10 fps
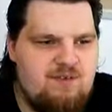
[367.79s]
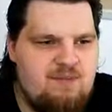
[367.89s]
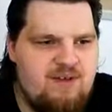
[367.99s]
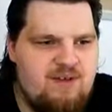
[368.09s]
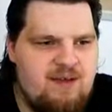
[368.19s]

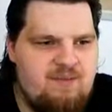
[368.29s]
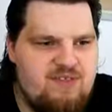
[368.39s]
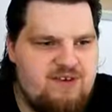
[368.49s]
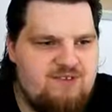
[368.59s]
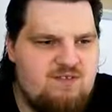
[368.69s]
aber eher bei
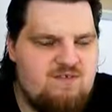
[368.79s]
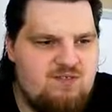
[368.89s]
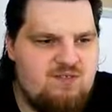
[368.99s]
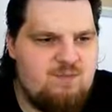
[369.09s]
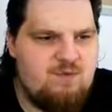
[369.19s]

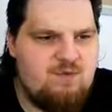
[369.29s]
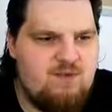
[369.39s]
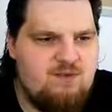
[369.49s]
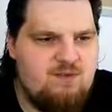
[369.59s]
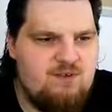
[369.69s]

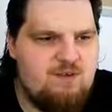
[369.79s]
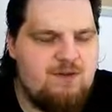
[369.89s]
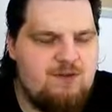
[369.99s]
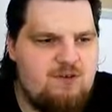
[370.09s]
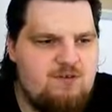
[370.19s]
26% und nicht bei
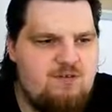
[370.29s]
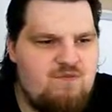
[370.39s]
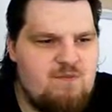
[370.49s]
25%.